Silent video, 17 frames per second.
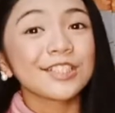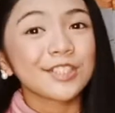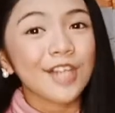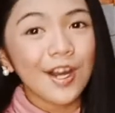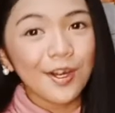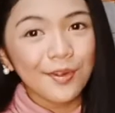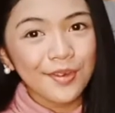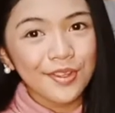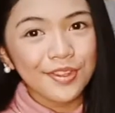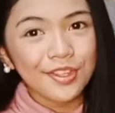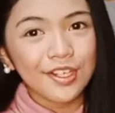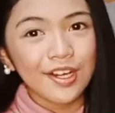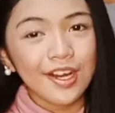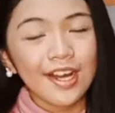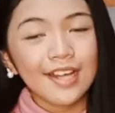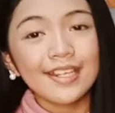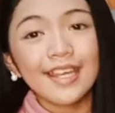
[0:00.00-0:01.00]
talk with
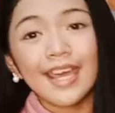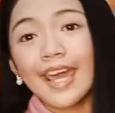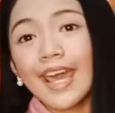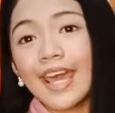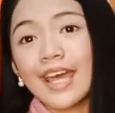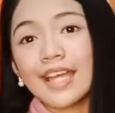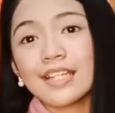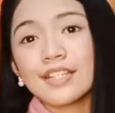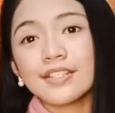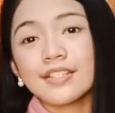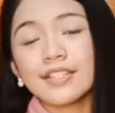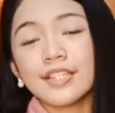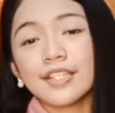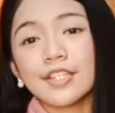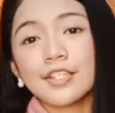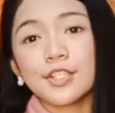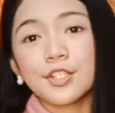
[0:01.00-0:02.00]
God and
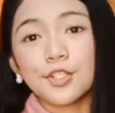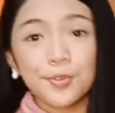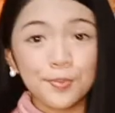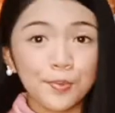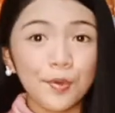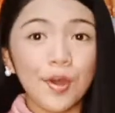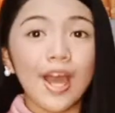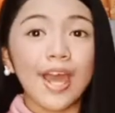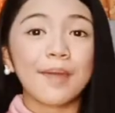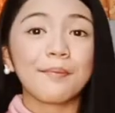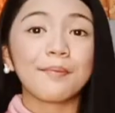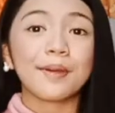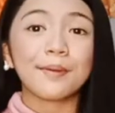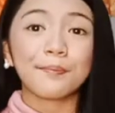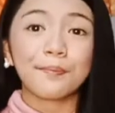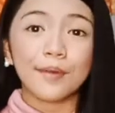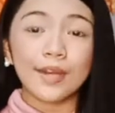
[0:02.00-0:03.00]
yun po ay
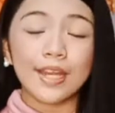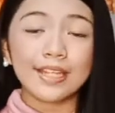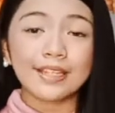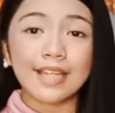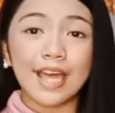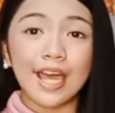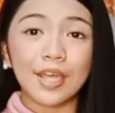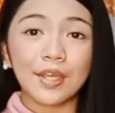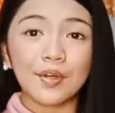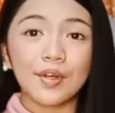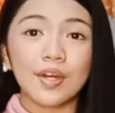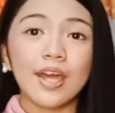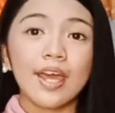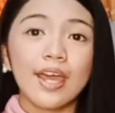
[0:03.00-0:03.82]
mag-pray tayo.